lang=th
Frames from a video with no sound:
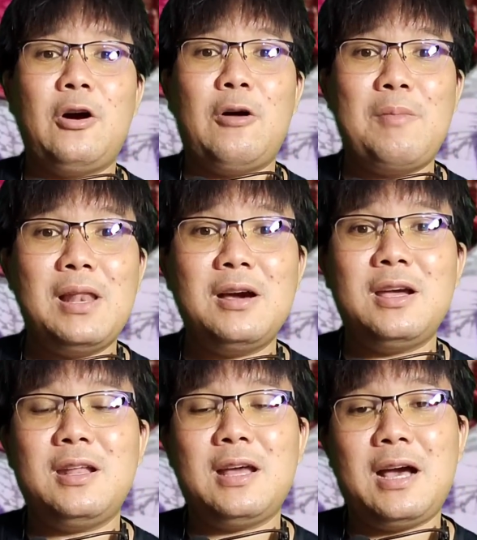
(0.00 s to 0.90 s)
ออกไปเลย
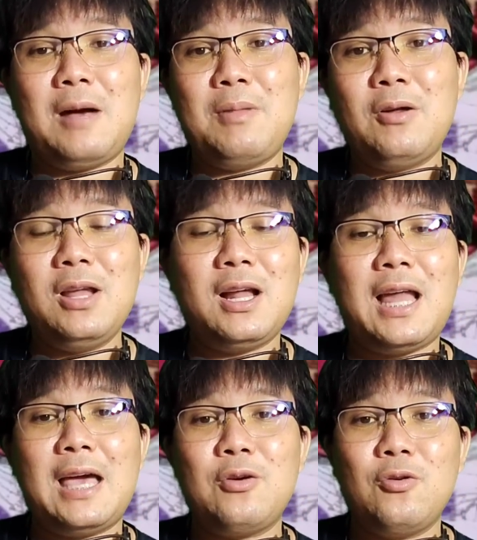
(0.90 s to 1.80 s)
นะครับเราเรื่อง
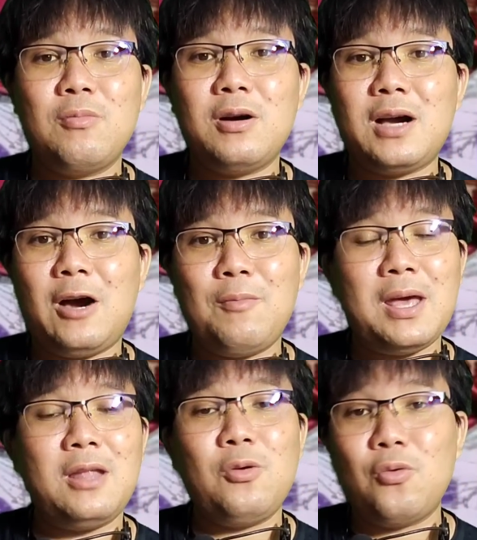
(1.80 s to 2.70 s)
รายกลุ่มก็เข้าไป
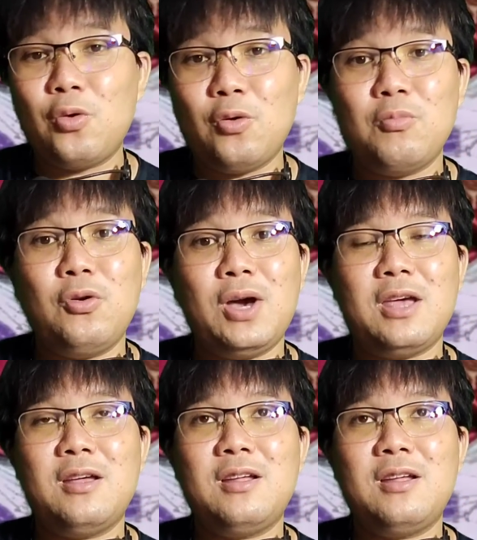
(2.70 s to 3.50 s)
ให้ถูกกลุ่มด้วย